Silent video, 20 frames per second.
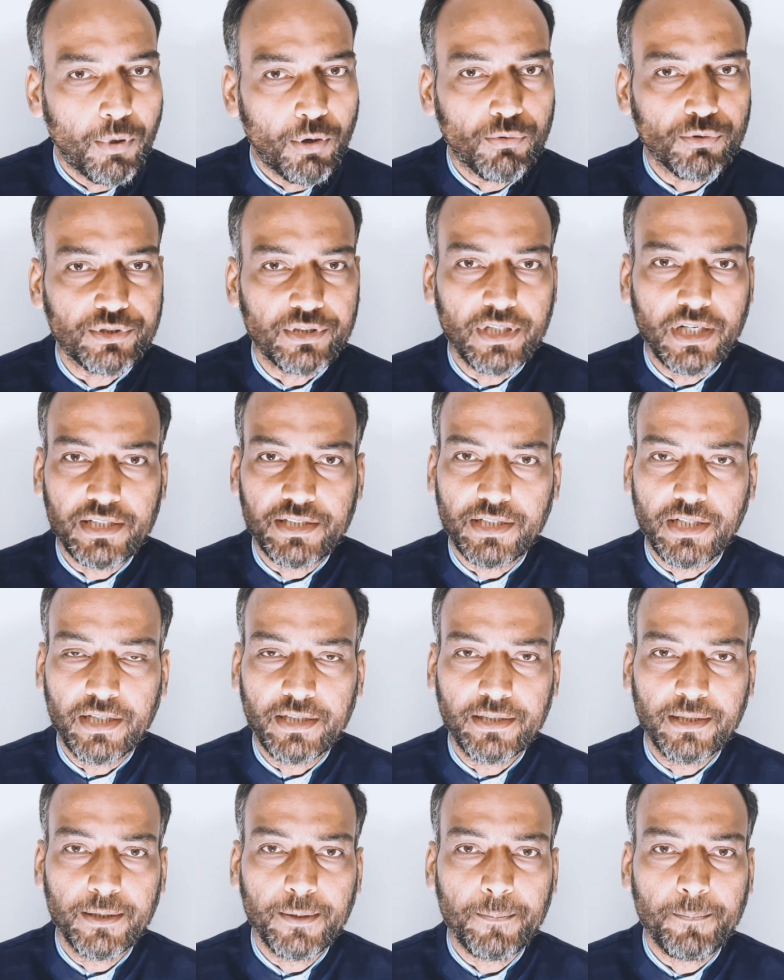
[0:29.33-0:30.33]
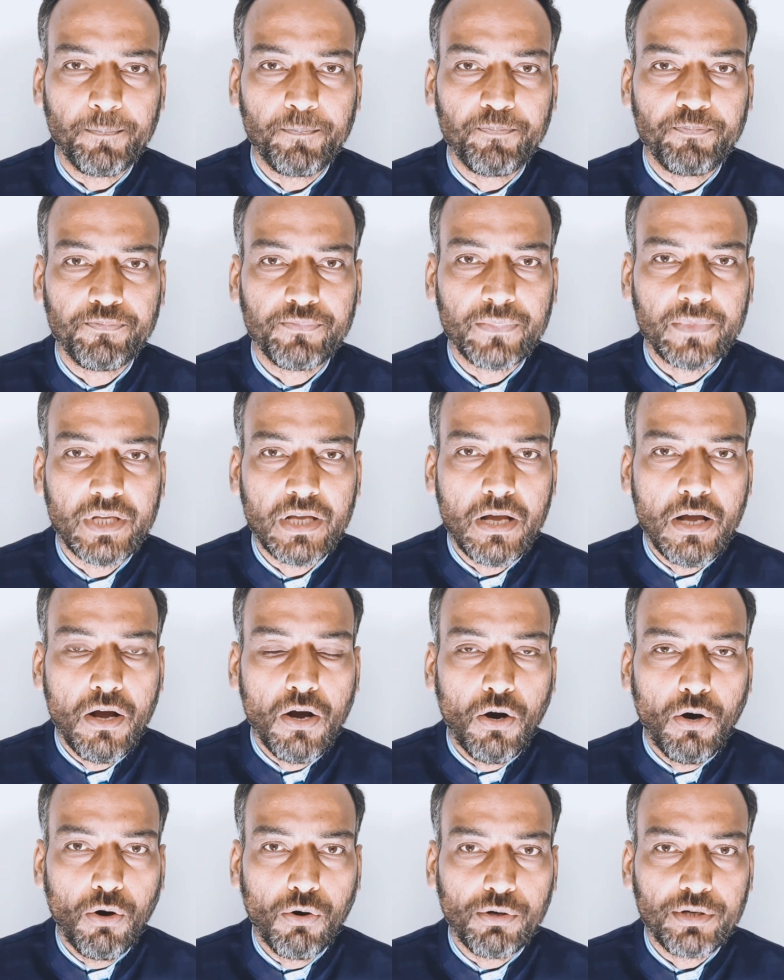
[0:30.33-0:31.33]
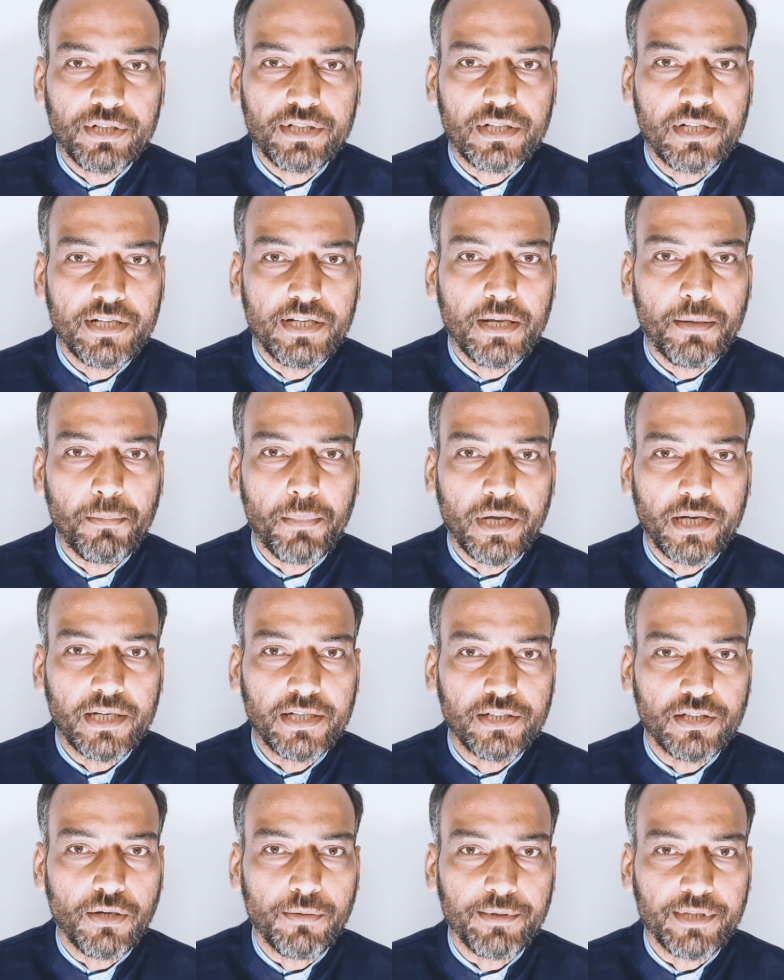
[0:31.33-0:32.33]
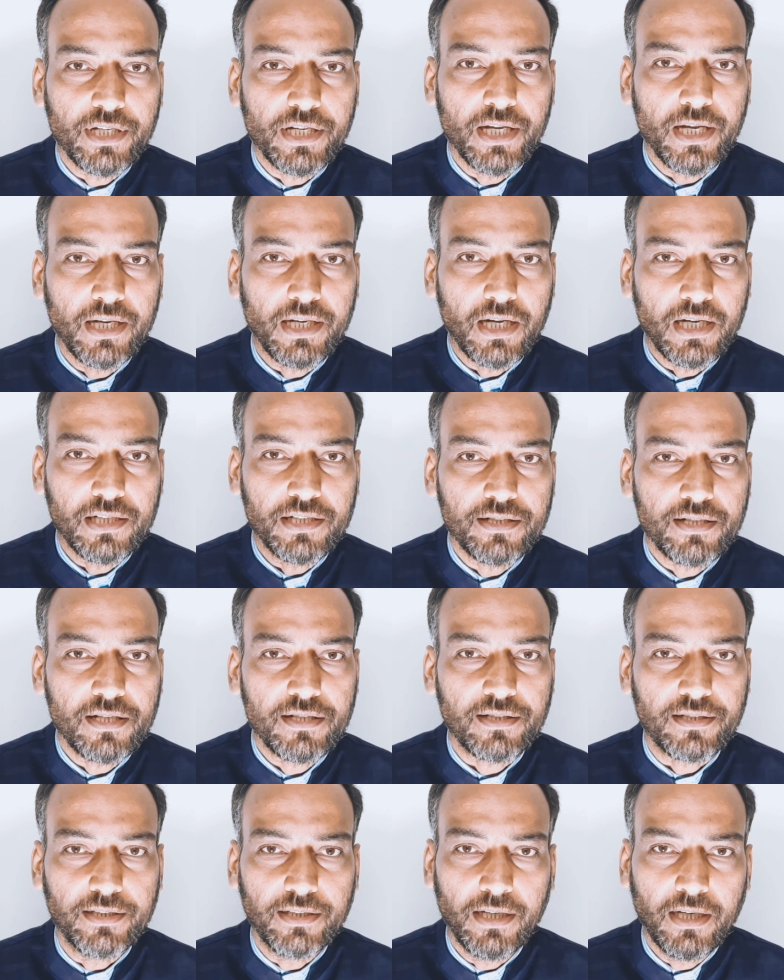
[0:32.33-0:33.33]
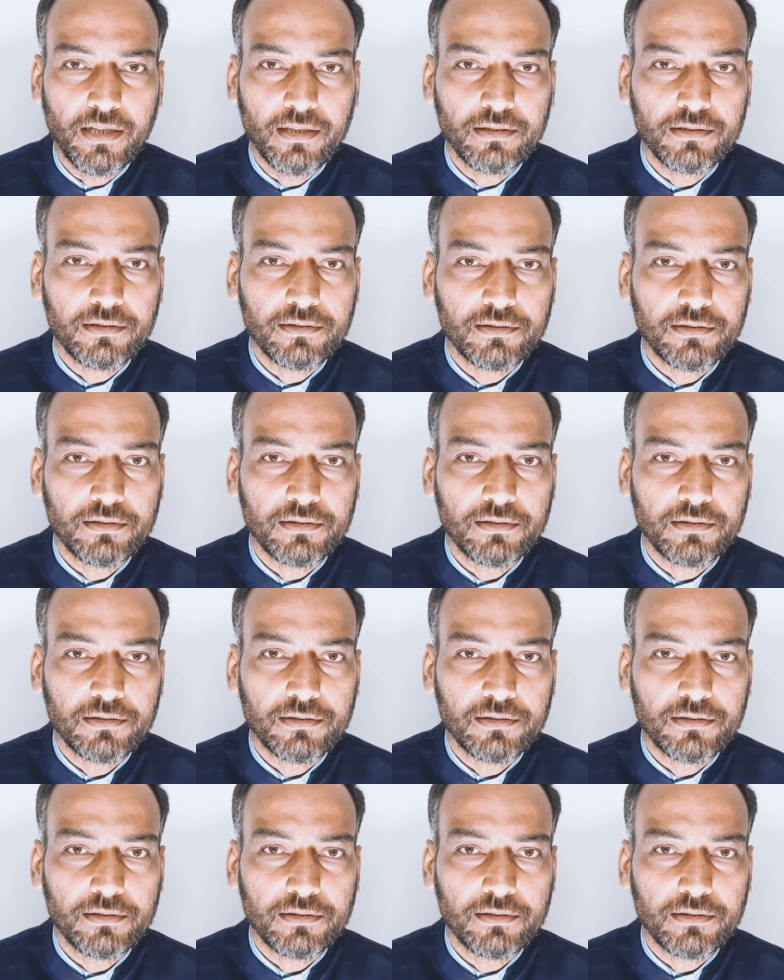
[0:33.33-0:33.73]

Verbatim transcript: पहुंचना चाहिए और इसलिए मैंने जब ये एनालिसिस किया